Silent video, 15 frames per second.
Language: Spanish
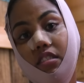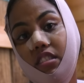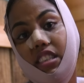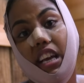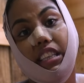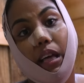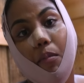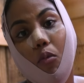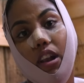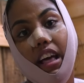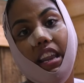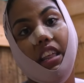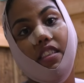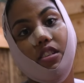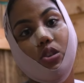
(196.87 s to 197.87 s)
Ya estamos
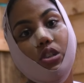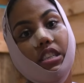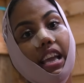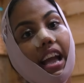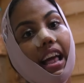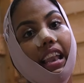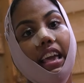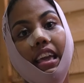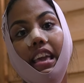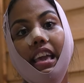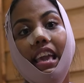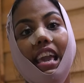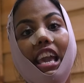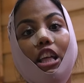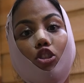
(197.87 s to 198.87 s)
en las redes sociales
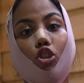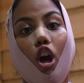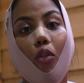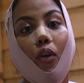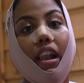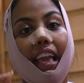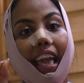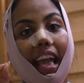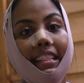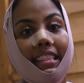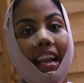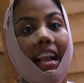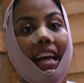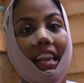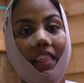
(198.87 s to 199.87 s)
y todo el que
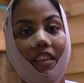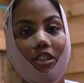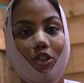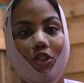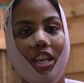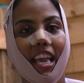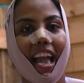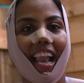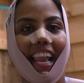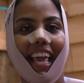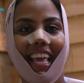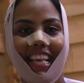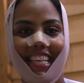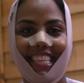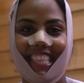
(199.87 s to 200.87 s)
entra a las redes sociales
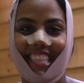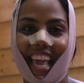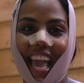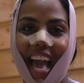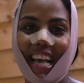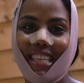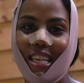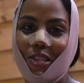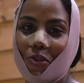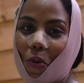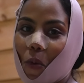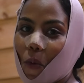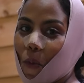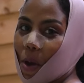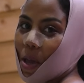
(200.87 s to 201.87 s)
se hace
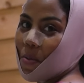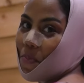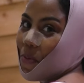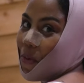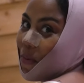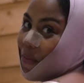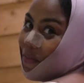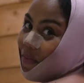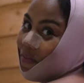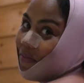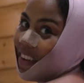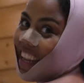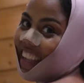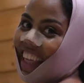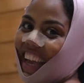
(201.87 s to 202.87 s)
su cuerpo.
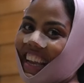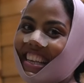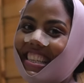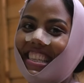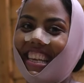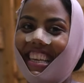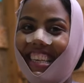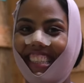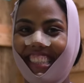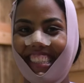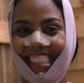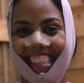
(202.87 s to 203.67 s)
¿Verdad que sí?